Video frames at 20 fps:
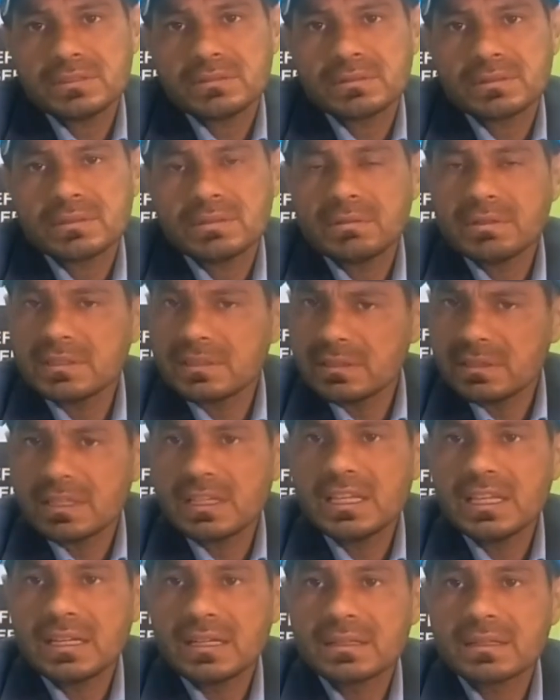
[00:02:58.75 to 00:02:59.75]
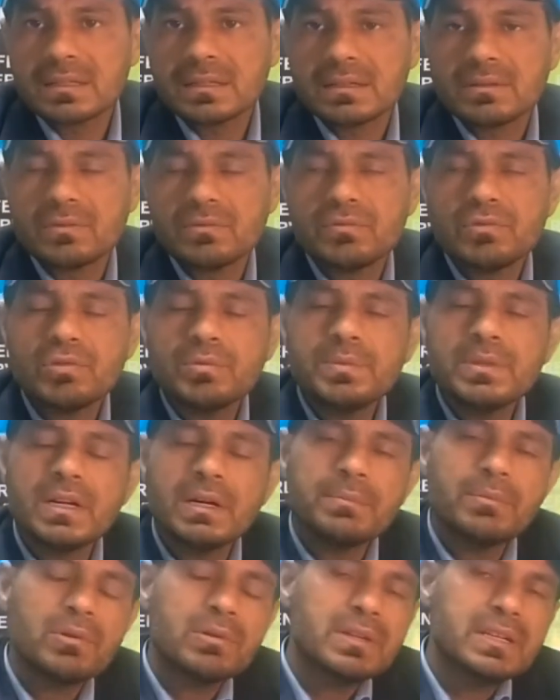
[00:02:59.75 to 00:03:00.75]
और थोड़ा सा नहीं आता वो भी
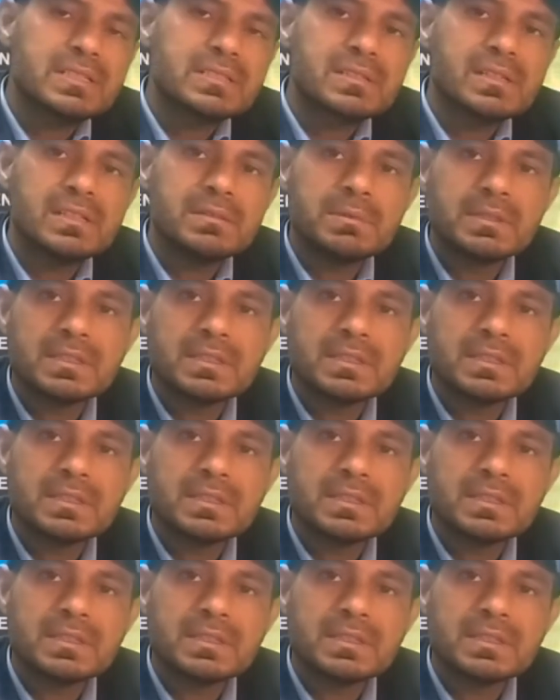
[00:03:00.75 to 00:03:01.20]
आप ऑनेस्टली